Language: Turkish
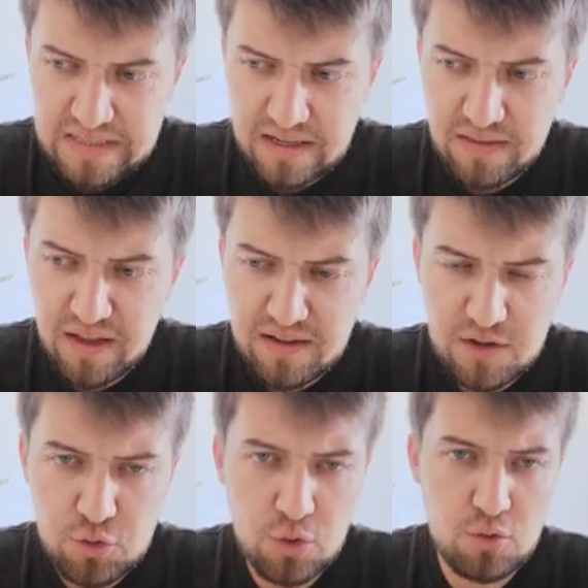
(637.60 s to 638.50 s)

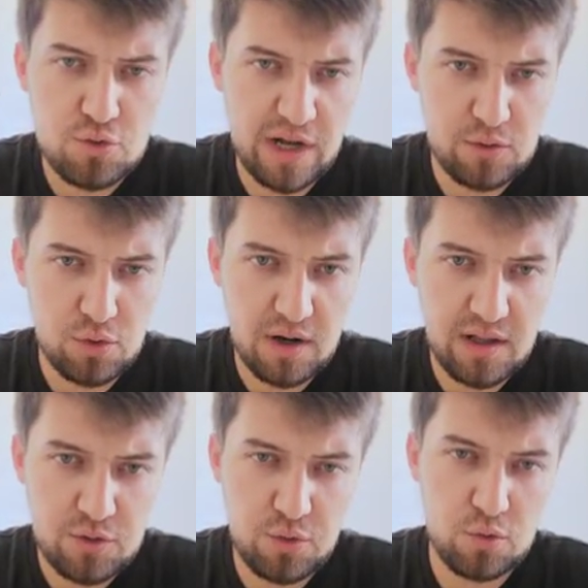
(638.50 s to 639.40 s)
insanlardan çok güzel
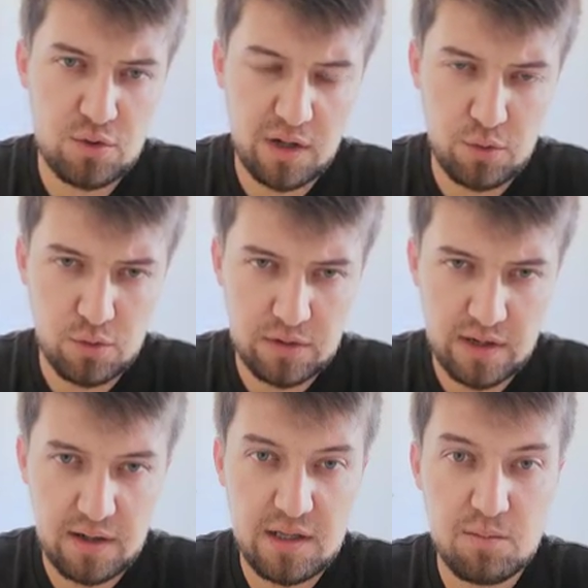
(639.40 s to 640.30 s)
dualar, çok güzel
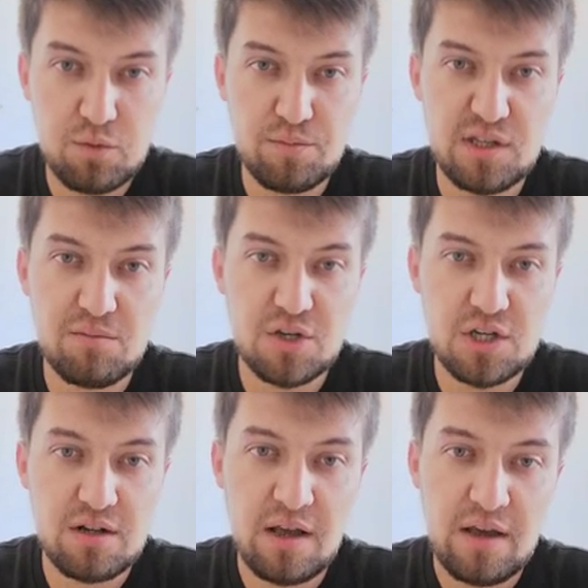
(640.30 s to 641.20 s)
dönükler aldık. Bu bizim
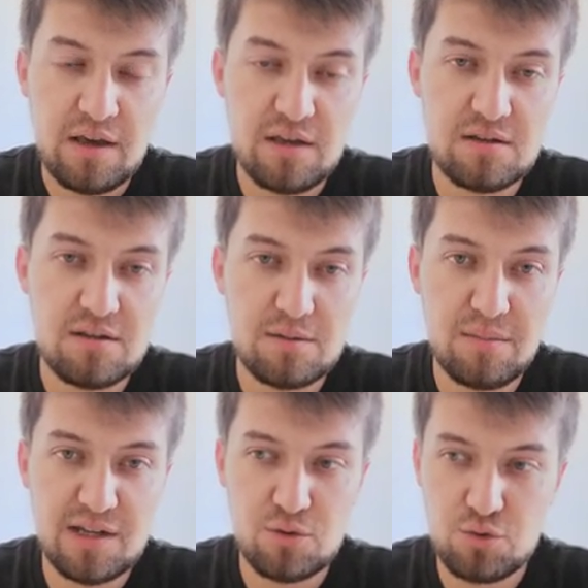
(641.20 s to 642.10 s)
için
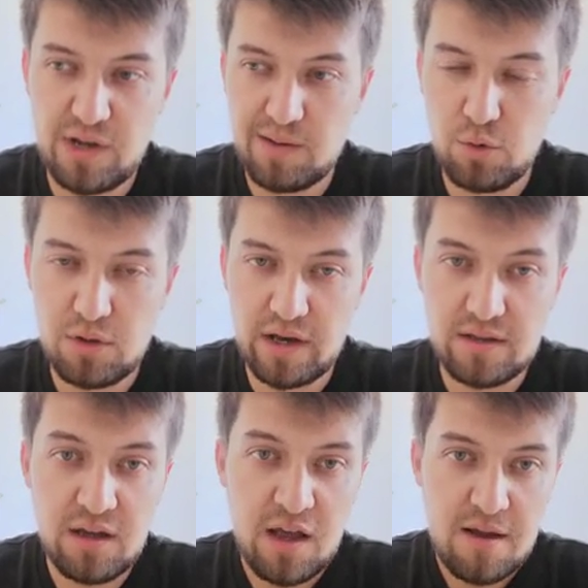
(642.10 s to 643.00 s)
inanılmaz güzel bir
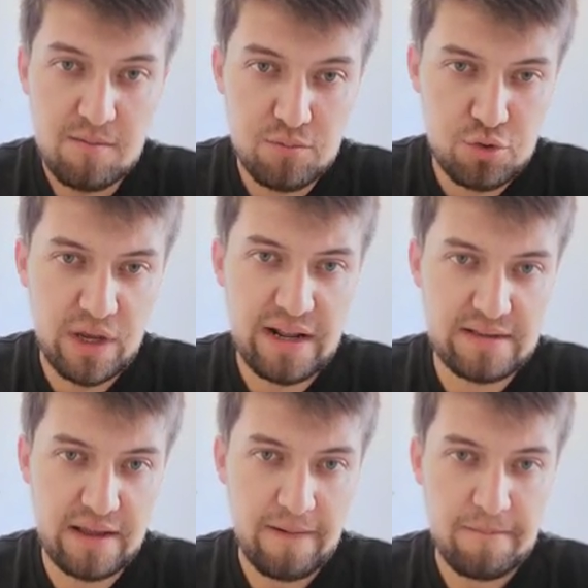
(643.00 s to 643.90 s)
olaydı. Bu
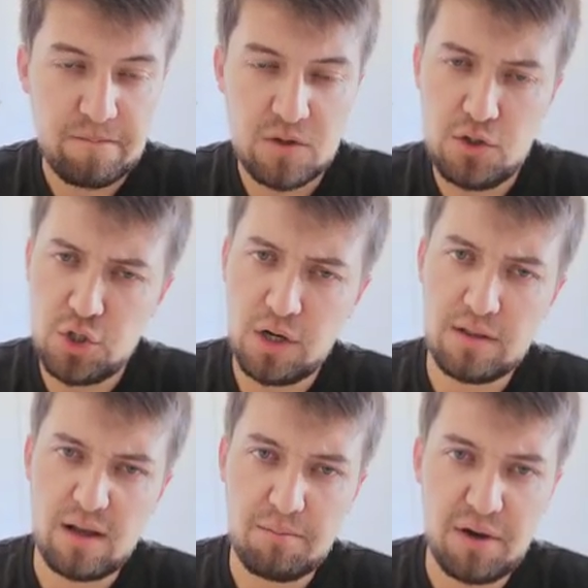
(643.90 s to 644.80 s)
senede
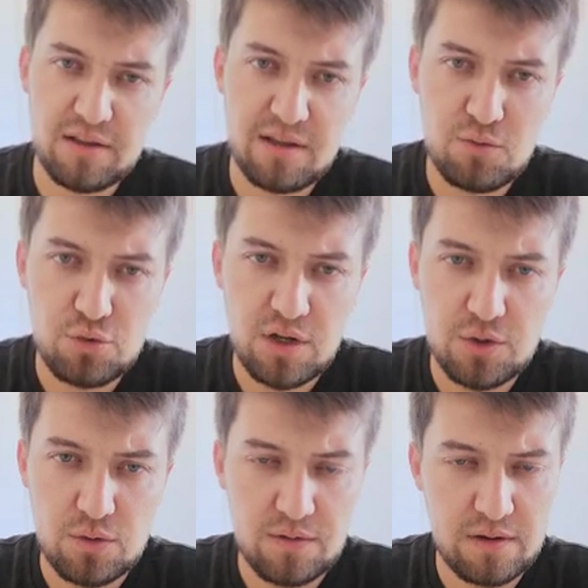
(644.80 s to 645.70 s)
inşallah pandemi
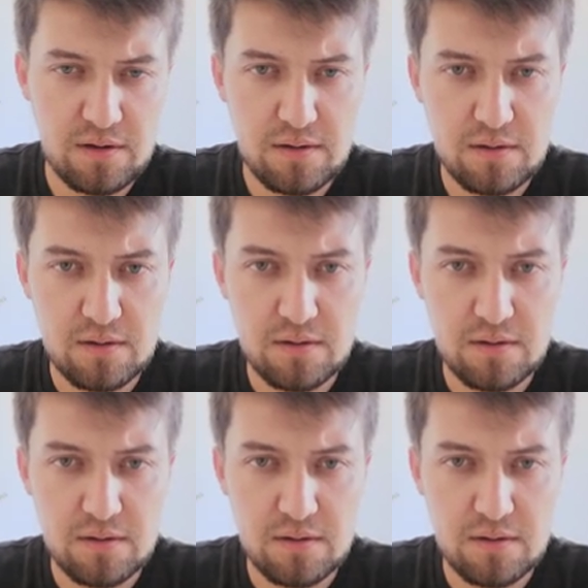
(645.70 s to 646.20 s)
süreci e,